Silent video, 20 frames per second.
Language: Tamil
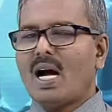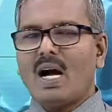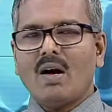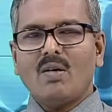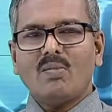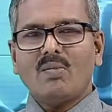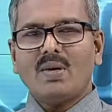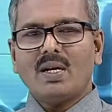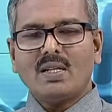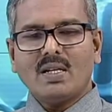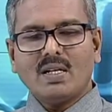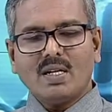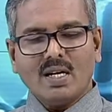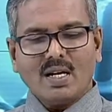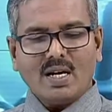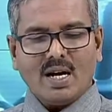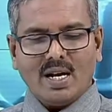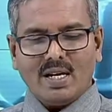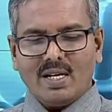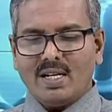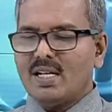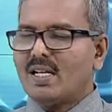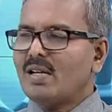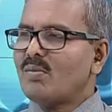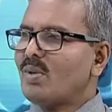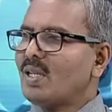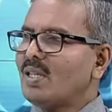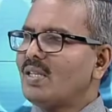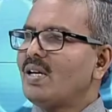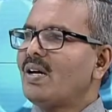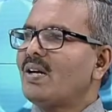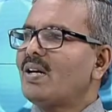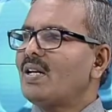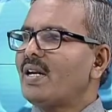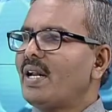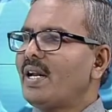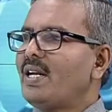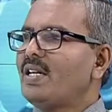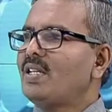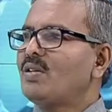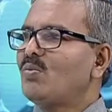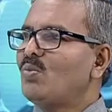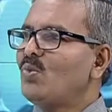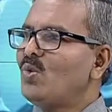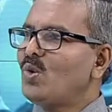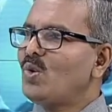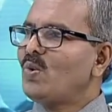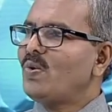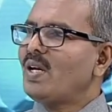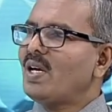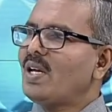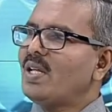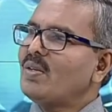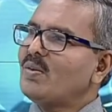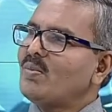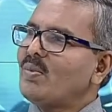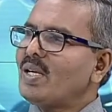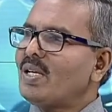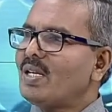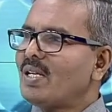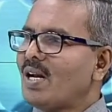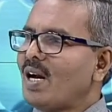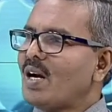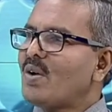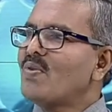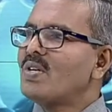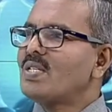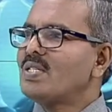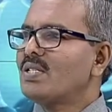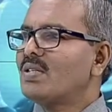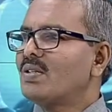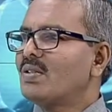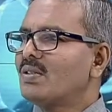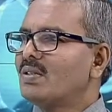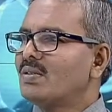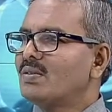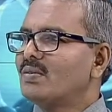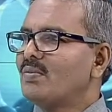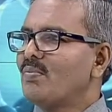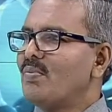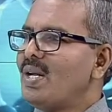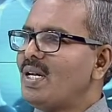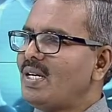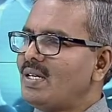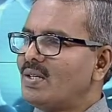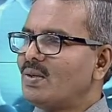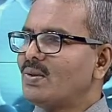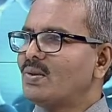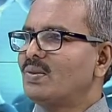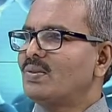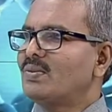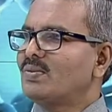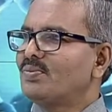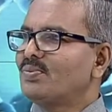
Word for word: அவன் பார்த்தீங்கன்னா காலையில் மத்தியானம் நைட்டு மூணு வேலைக்குமே நான்வெஜ் இருக்கும் மீட் இருக்கும்